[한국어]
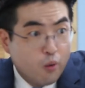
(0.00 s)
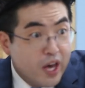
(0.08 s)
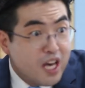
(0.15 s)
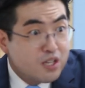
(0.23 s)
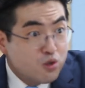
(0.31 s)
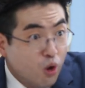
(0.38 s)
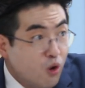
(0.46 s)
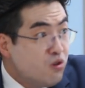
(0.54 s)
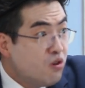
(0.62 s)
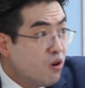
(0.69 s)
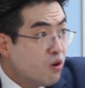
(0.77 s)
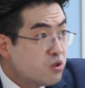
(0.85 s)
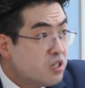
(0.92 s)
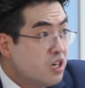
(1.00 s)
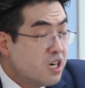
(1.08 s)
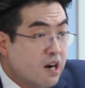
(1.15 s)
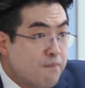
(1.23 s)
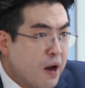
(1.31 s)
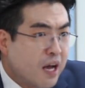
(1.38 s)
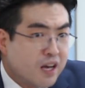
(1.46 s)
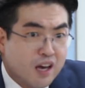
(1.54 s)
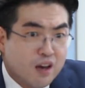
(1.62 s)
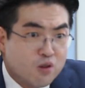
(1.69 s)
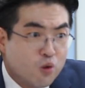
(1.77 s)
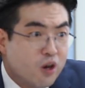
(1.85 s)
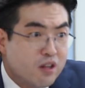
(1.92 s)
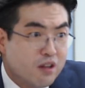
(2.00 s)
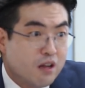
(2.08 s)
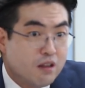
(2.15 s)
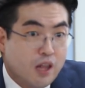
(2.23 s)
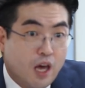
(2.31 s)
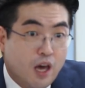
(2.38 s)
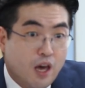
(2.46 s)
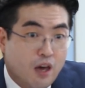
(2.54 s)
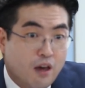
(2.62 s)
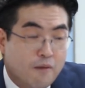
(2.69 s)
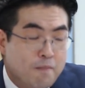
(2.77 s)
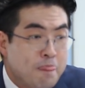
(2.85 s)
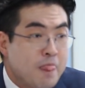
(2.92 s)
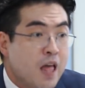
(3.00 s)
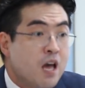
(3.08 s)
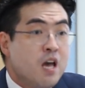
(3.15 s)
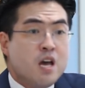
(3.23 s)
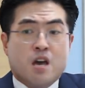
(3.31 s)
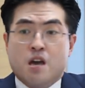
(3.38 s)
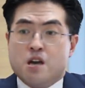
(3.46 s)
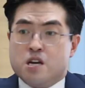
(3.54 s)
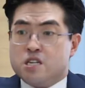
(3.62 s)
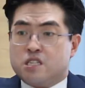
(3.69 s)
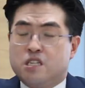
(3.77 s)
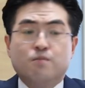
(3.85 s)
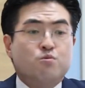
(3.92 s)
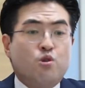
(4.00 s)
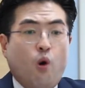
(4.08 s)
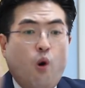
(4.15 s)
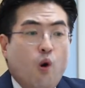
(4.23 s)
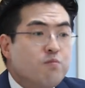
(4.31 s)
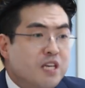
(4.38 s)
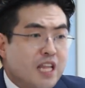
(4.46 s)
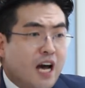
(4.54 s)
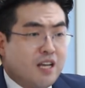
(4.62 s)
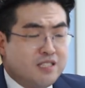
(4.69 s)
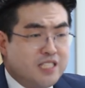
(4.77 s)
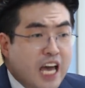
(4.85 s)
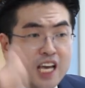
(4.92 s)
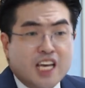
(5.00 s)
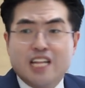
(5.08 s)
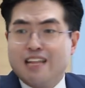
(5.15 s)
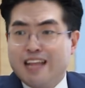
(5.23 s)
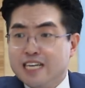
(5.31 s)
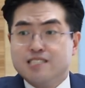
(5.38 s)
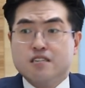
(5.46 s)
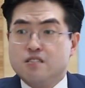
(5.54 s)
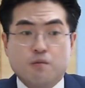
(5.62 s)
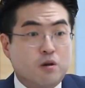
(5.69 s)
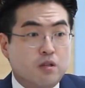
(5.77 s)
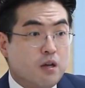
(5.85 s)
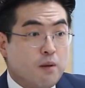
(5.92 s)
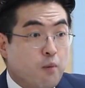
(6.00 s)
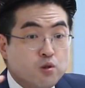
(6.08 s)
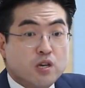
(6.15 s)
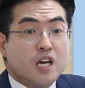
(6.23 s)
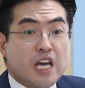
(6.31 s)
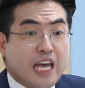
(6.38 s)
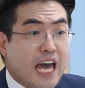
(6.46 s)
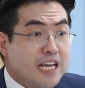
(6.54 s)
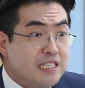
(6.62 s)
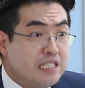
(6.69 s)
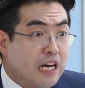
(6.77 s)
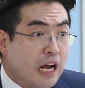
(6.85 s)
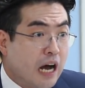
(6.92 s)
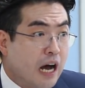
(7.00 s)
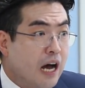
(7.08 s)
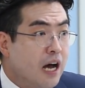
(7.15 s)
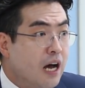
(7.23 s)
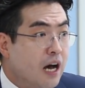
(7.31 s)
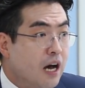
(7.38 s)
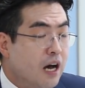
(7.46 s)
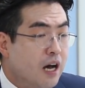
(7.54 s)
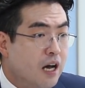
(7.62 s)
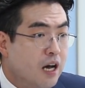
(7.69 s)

왜 손으로 흙을 팔게 해요 노예들한테. 금속 홈이나 쟁기나 나을 쓰면 어떻게 돼? 보석이 깨지잖아.